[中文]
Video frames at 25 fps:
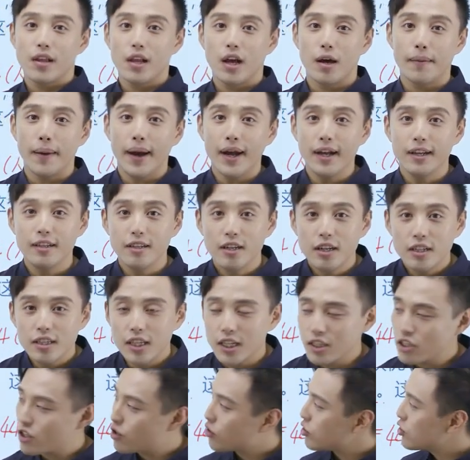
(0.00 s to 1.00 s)
好吧？
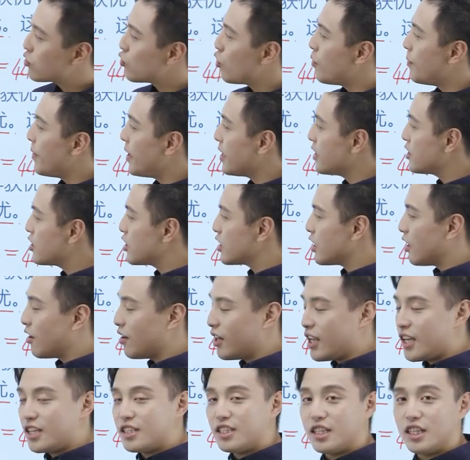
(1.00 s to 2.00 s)
那这就是我们这道
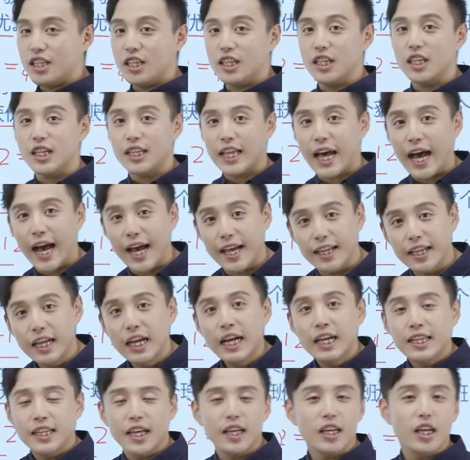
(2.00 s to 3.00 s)
练习题的答案。
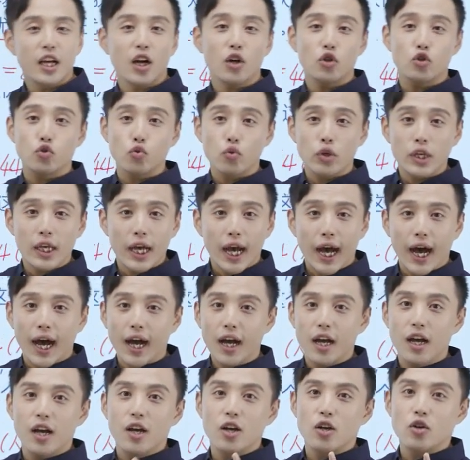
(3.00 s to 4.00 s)
大家要注意
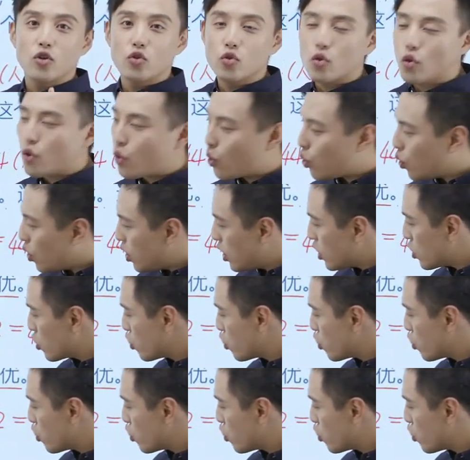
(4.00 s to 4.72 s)
啊，如果